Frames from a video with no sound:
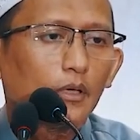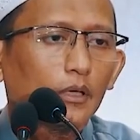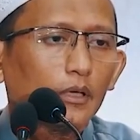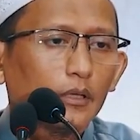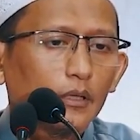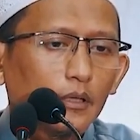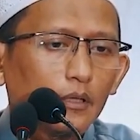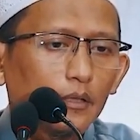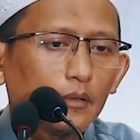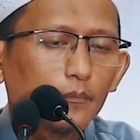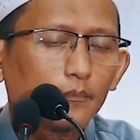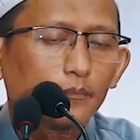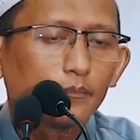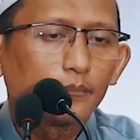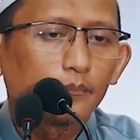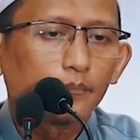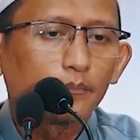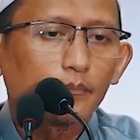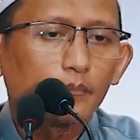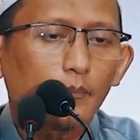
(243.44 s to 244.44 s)
Alaihi
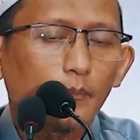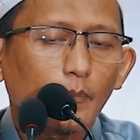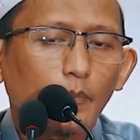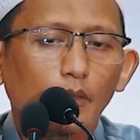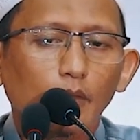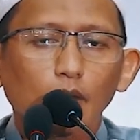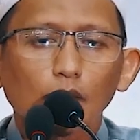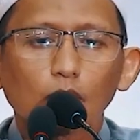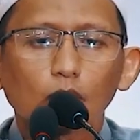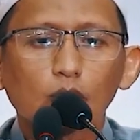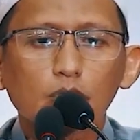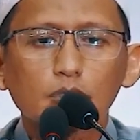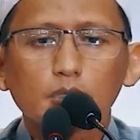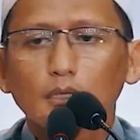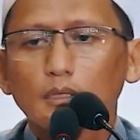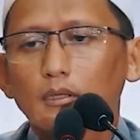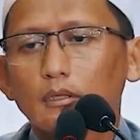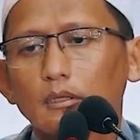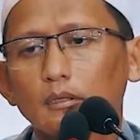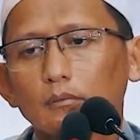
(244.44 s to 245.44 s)

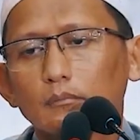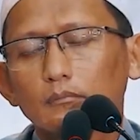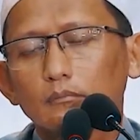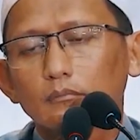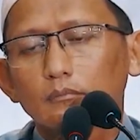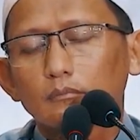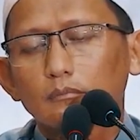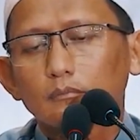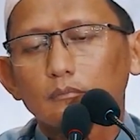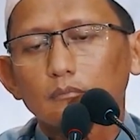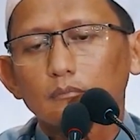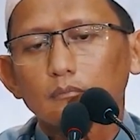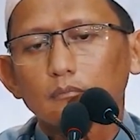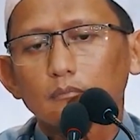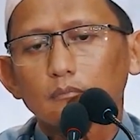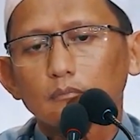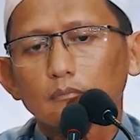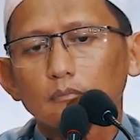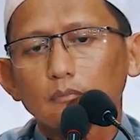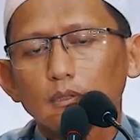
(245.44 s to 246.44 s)
Wasallam.
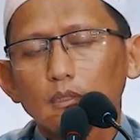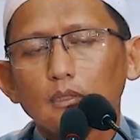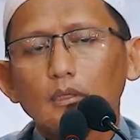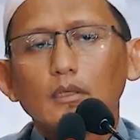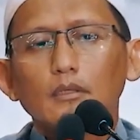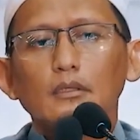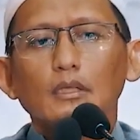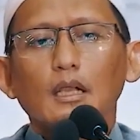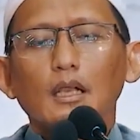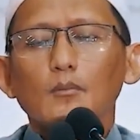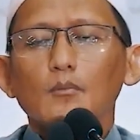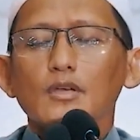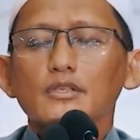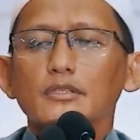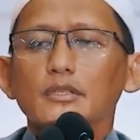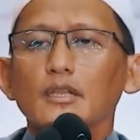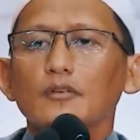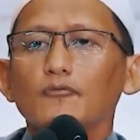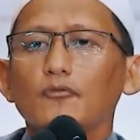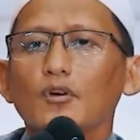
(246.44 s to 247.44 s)
Dalam
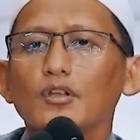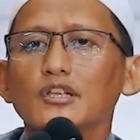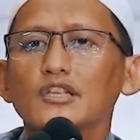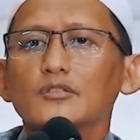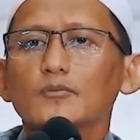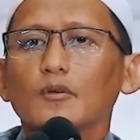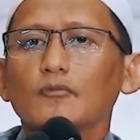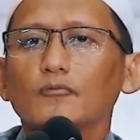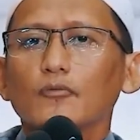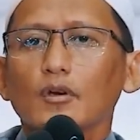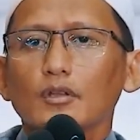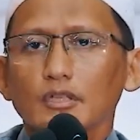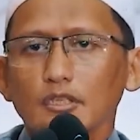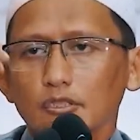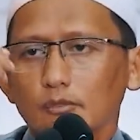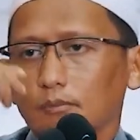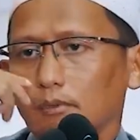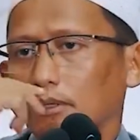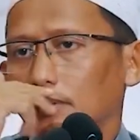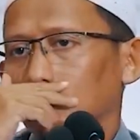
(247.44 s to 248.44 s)
masalah fonis
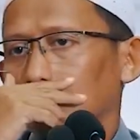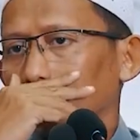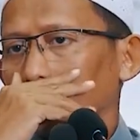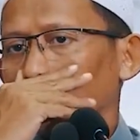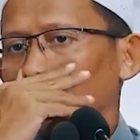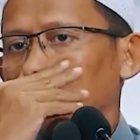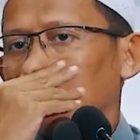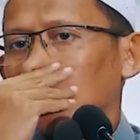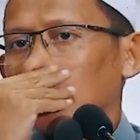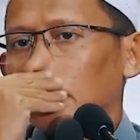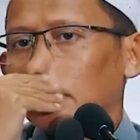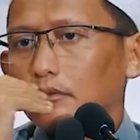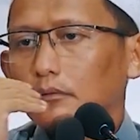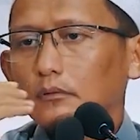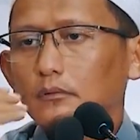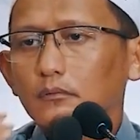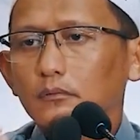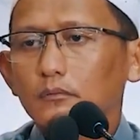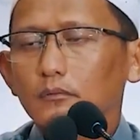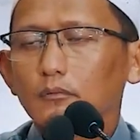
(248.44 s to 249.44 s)
memfonis, pak.
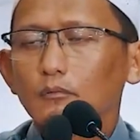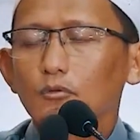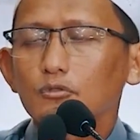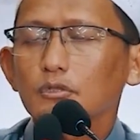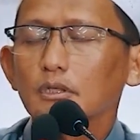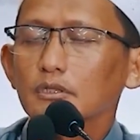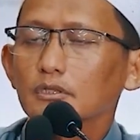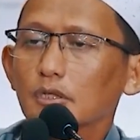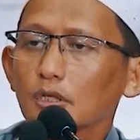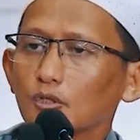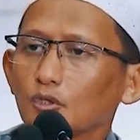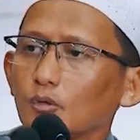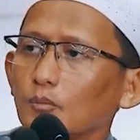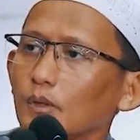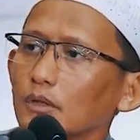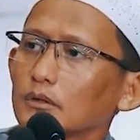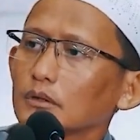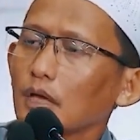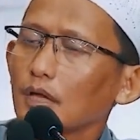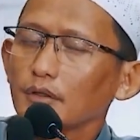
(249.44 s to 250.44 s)
Ustadz satu
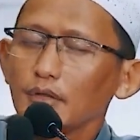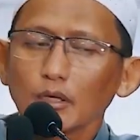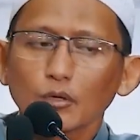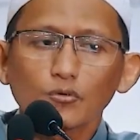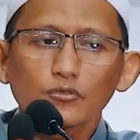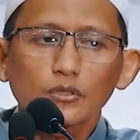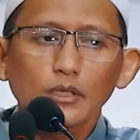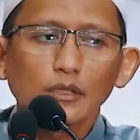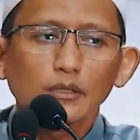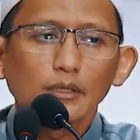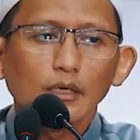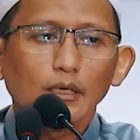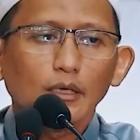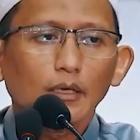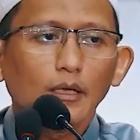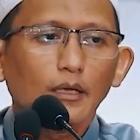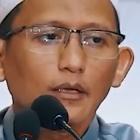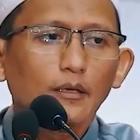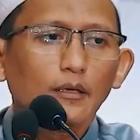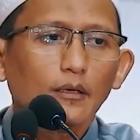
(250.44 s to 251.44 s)
mentahdir ustadz
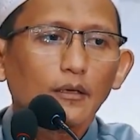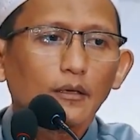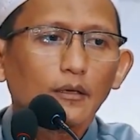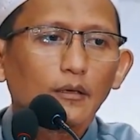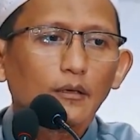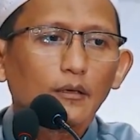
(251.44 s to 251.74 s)
yang lain.